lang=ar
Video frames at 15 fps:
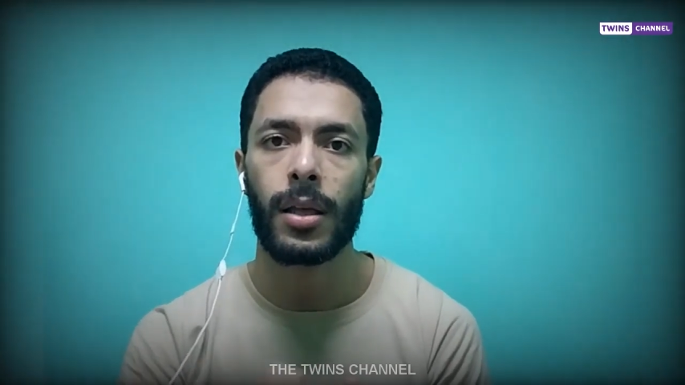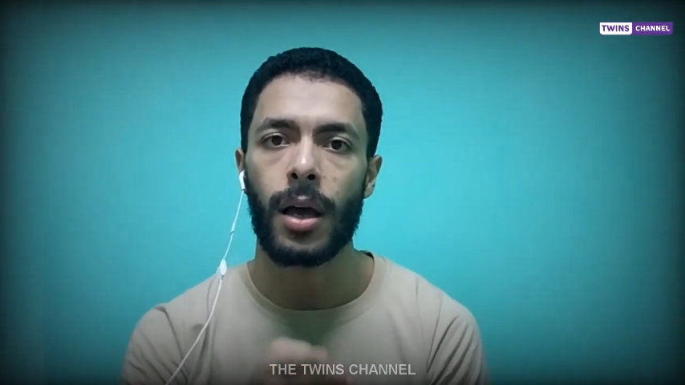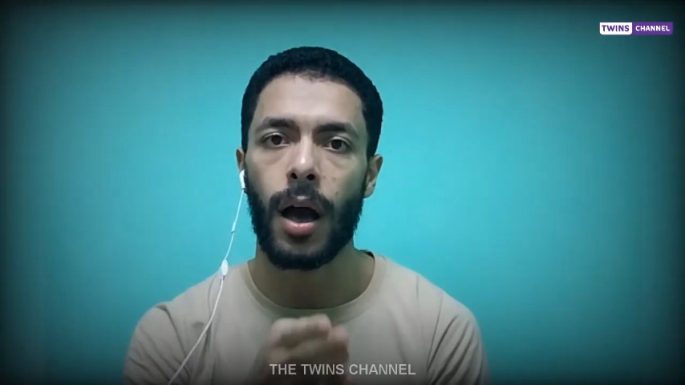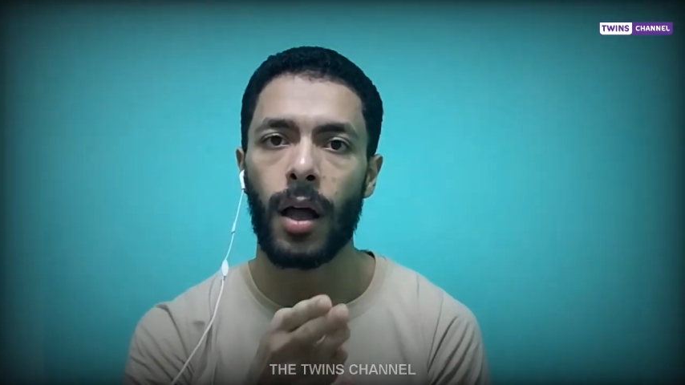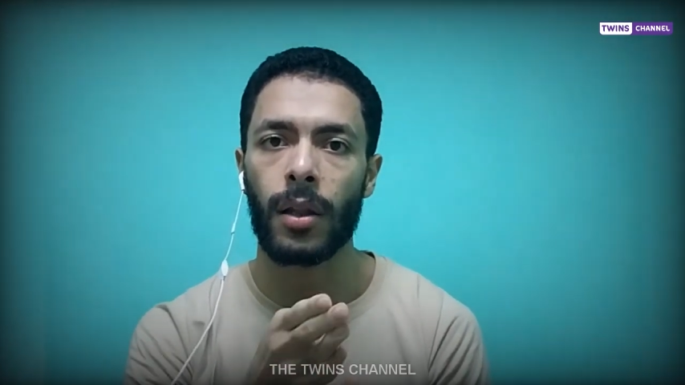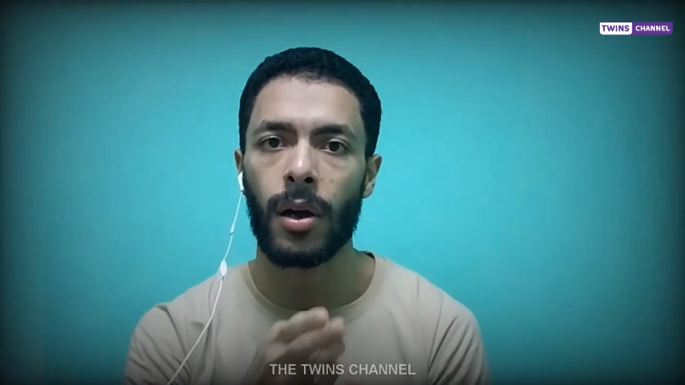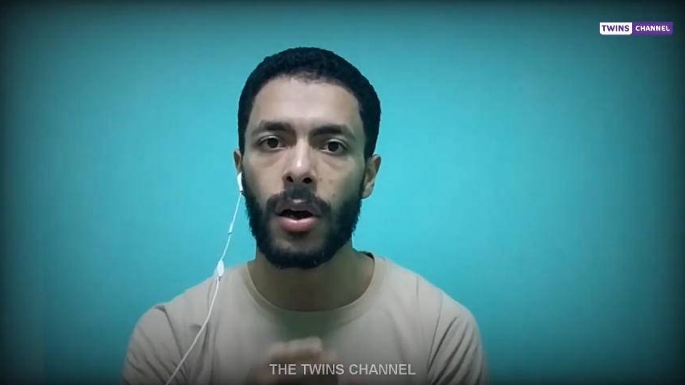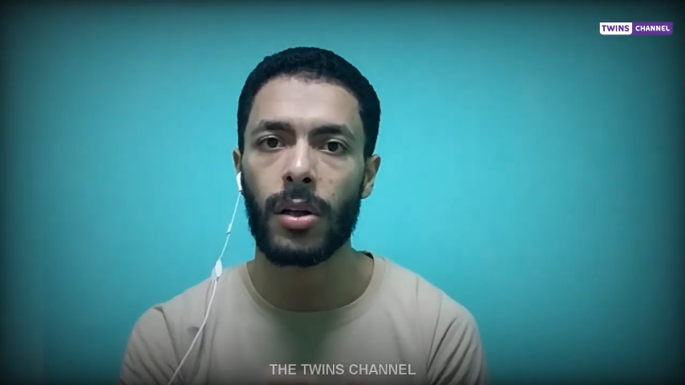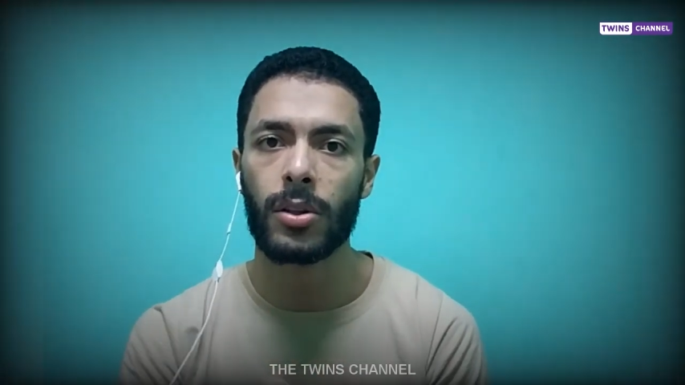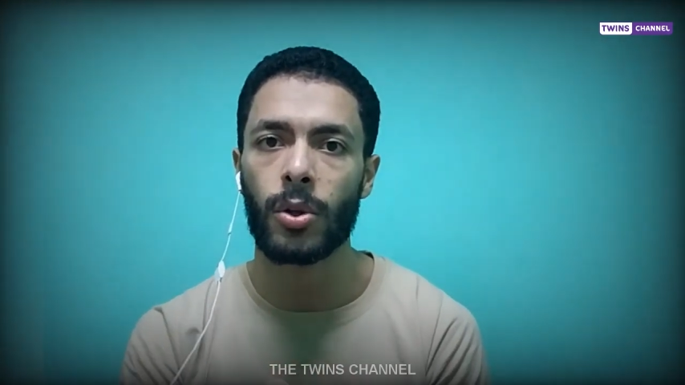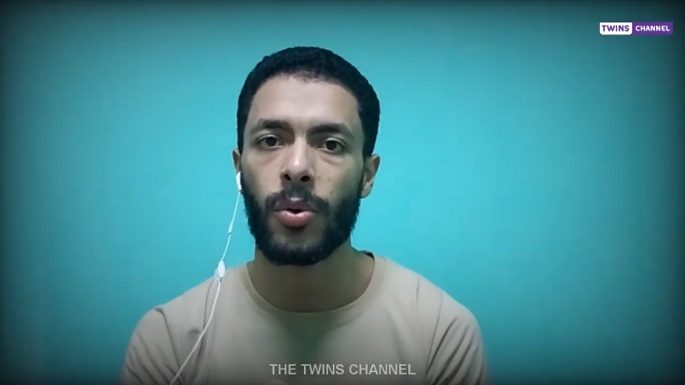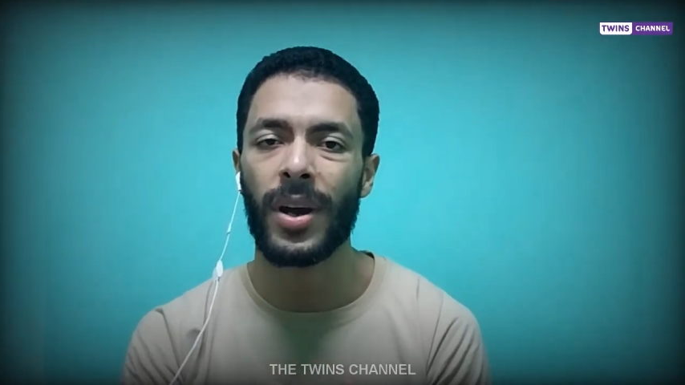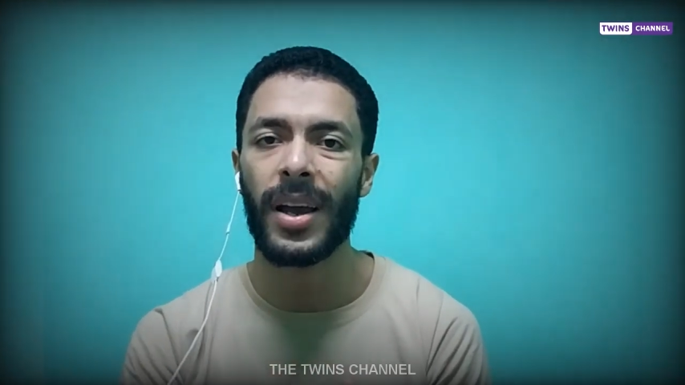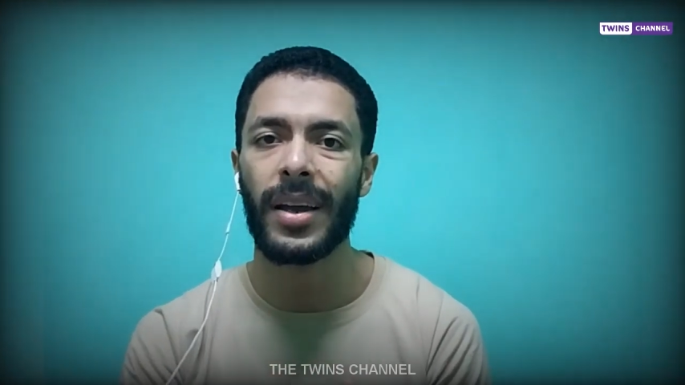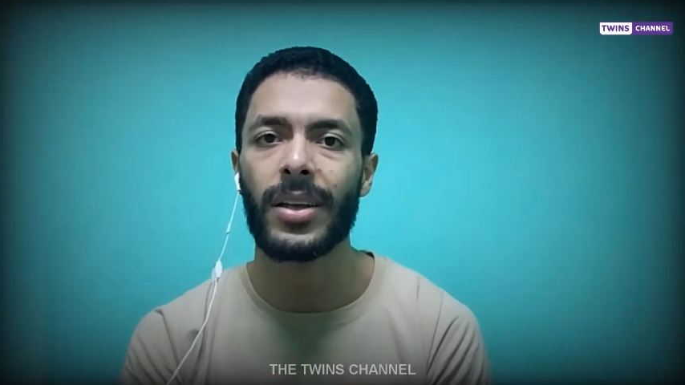على خط
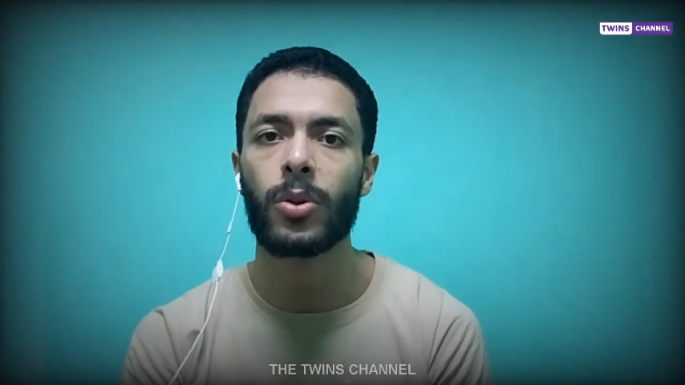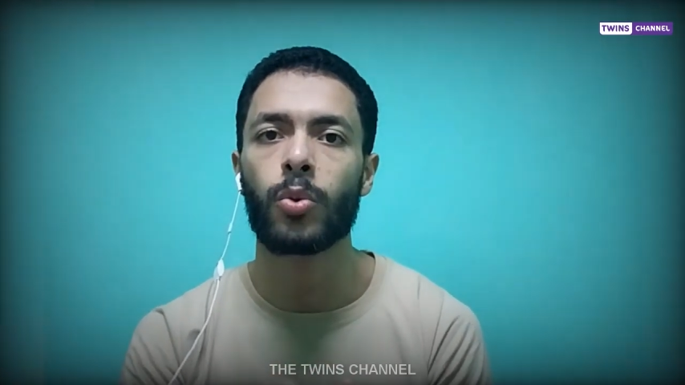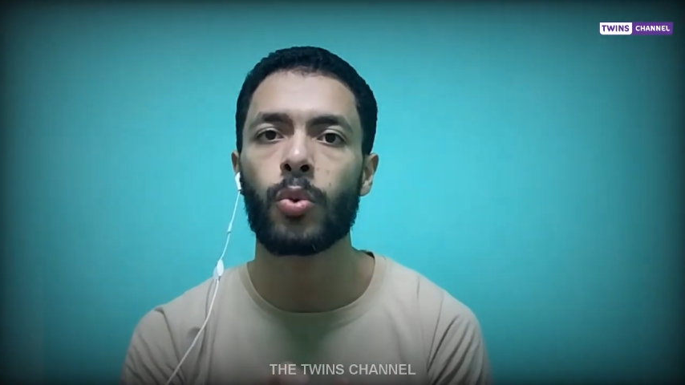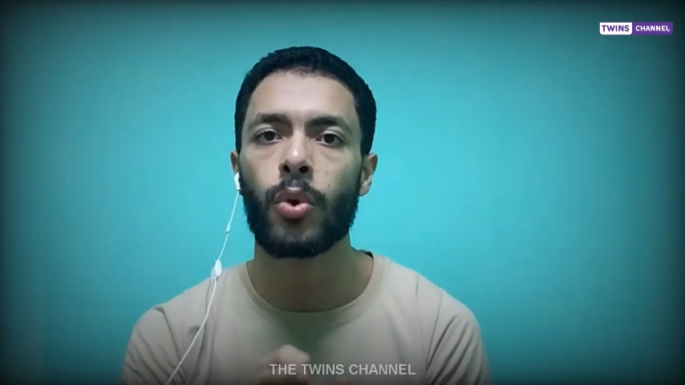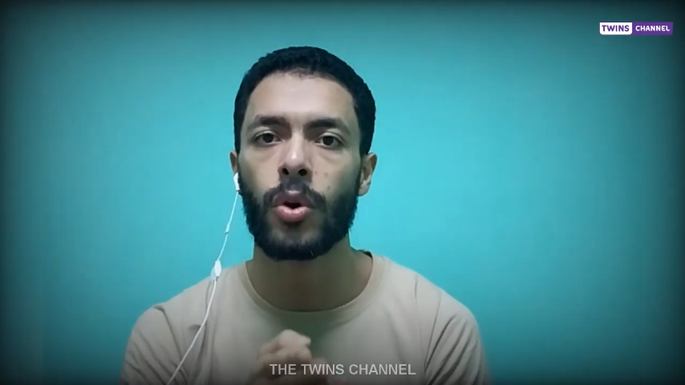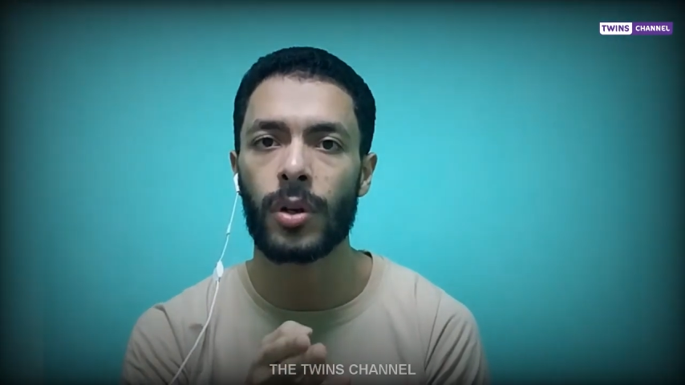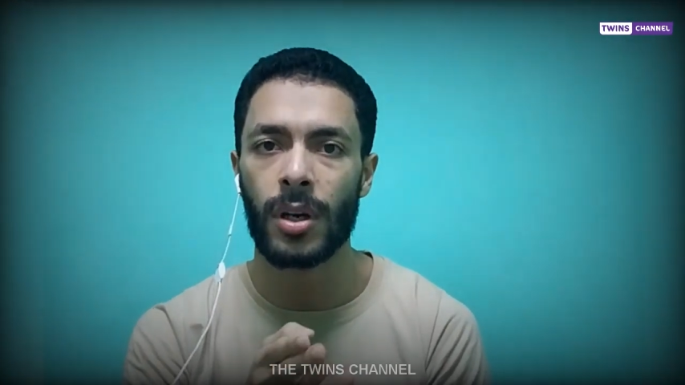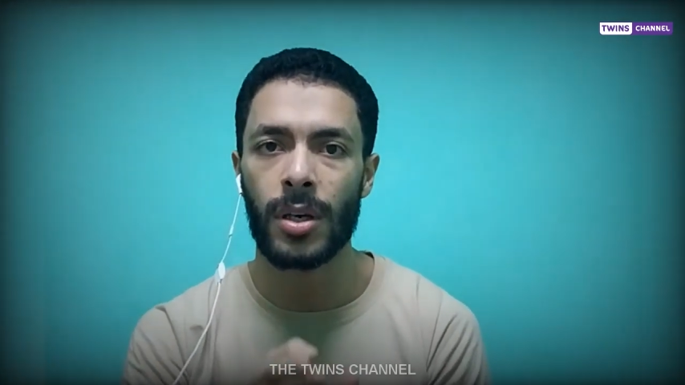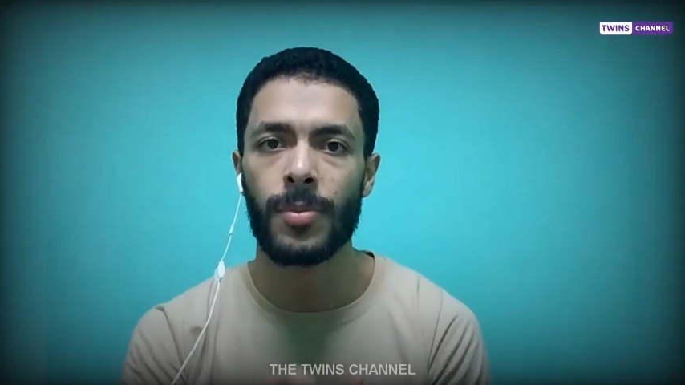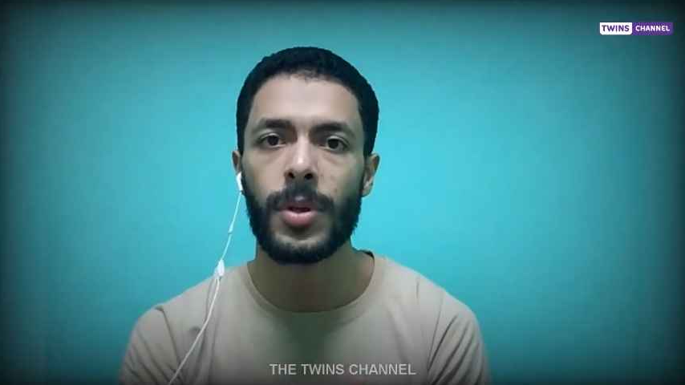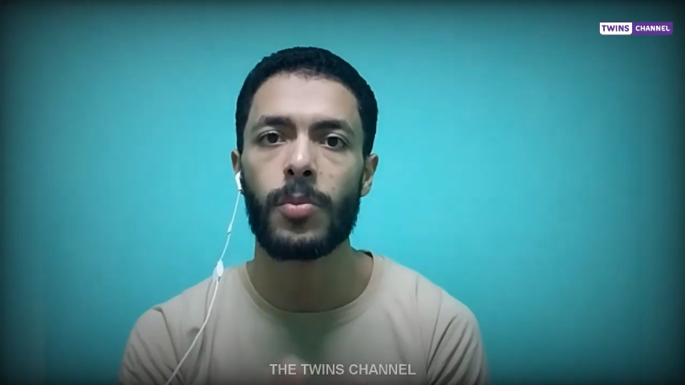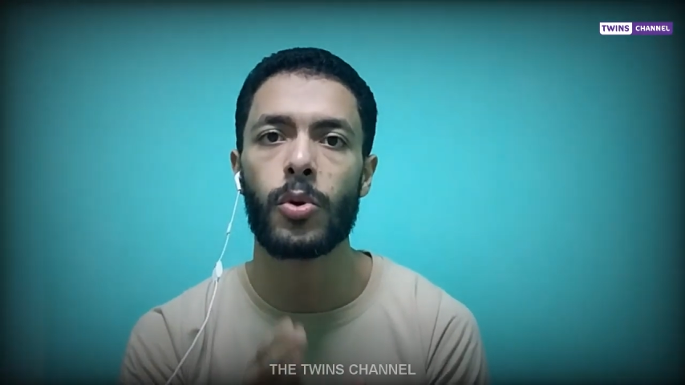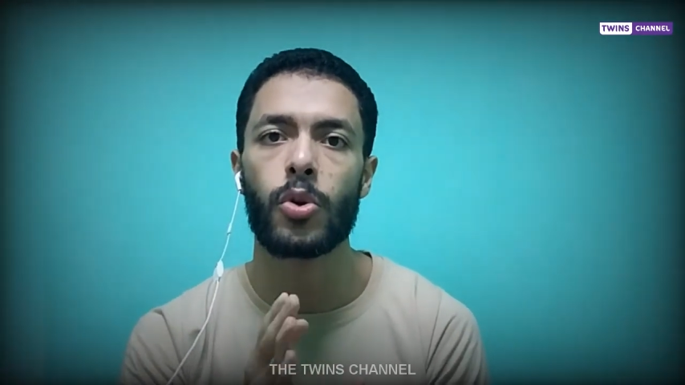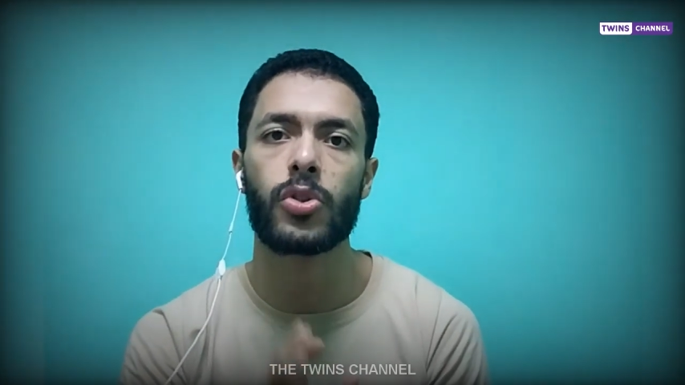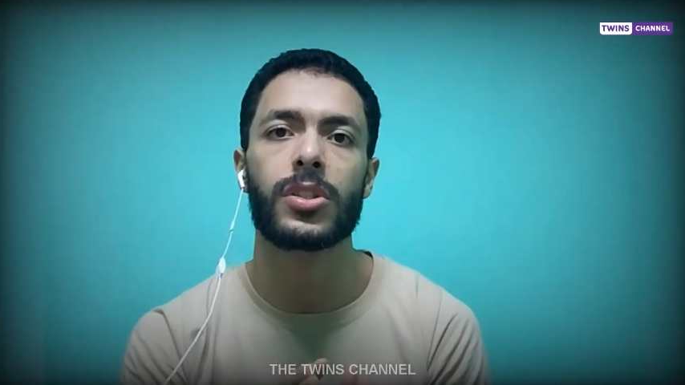واحد
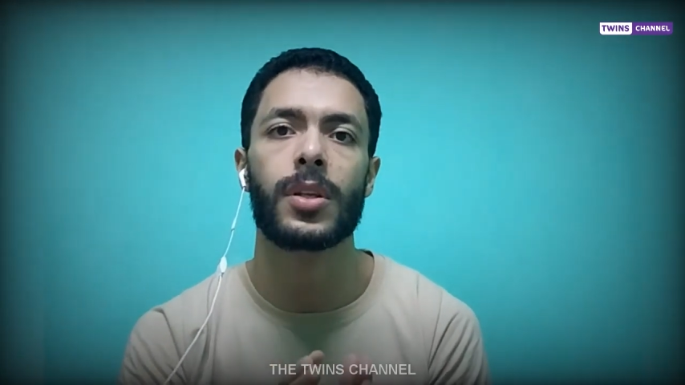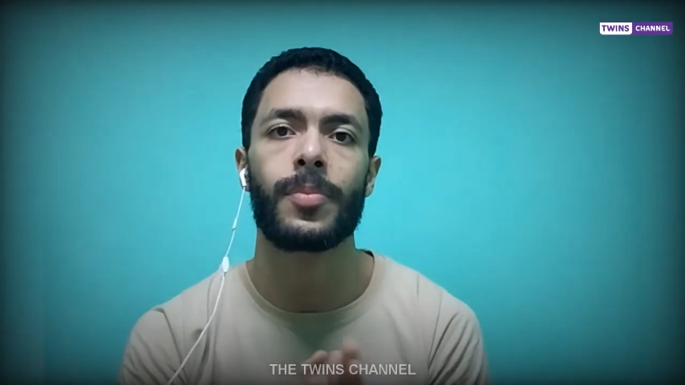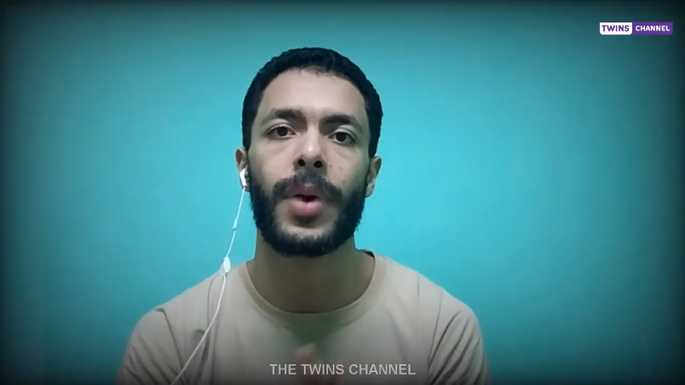وقريبين من نص